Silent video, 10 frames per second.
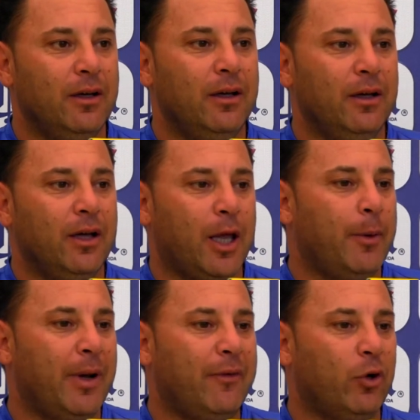eh, que
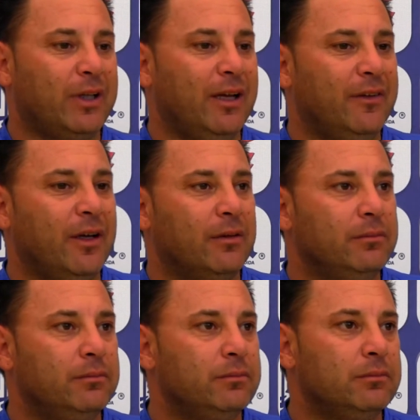me van a fortalecer,
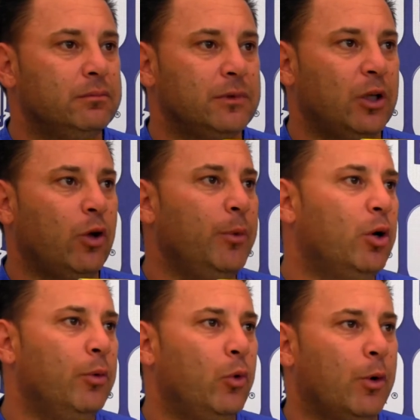tanto a mí
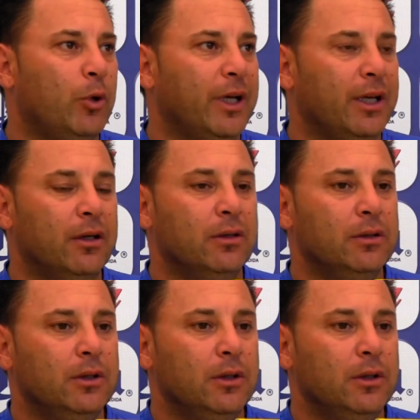como a mi cuerpo técnico.